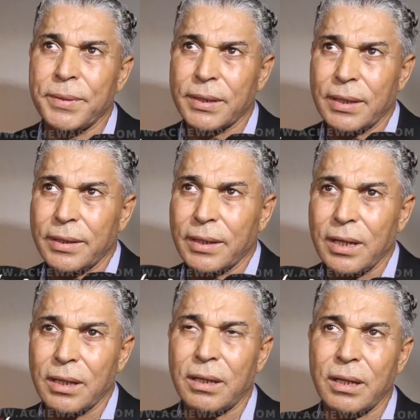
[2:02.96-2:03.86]
به لان
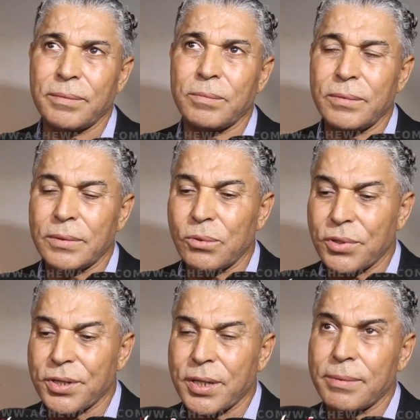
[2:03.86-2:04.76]
كنلقى
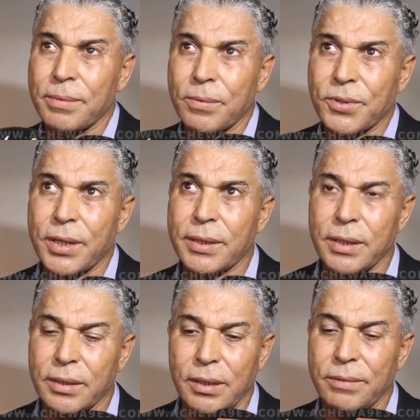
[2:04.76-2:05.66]
كلشي الشباب
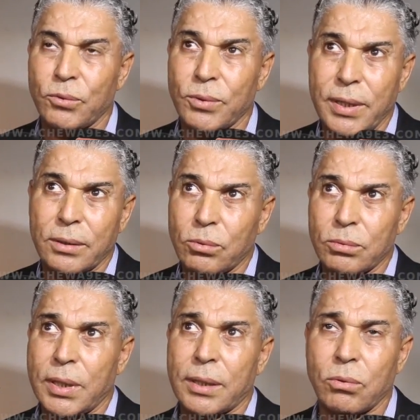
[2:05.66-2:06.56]
شادين تليفونات
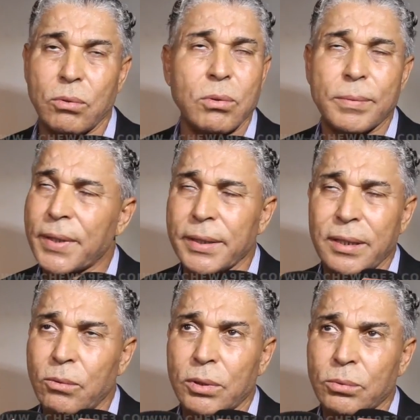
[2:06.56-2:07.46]
والنهار كله
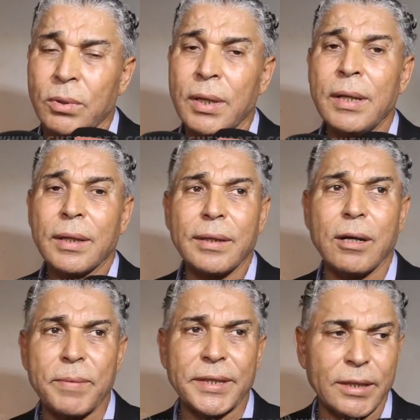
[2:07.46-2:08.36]
كيضيع وقته
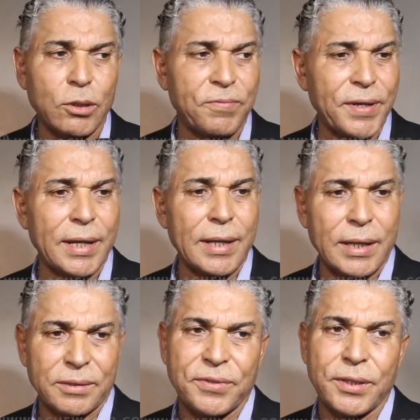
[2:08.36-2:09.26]
اللهم يضيعوا في
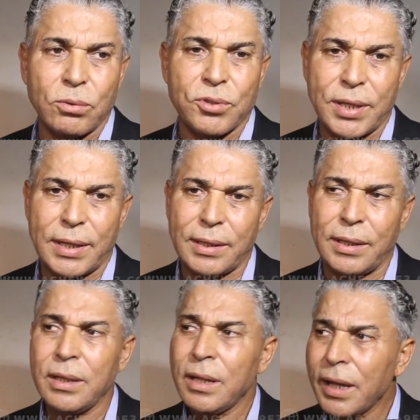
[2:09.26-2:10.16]
اله تفيدوا ان شاء
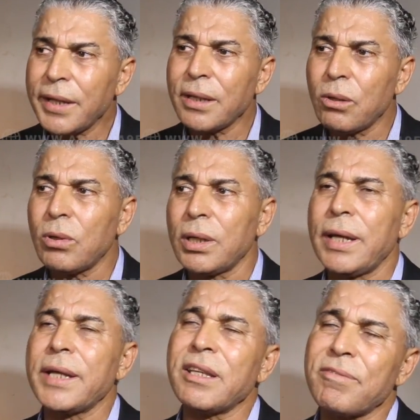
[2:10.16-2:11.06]
الله هذا هو
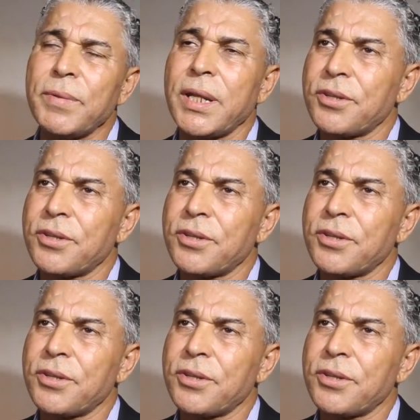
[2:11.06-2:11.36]
الهدف من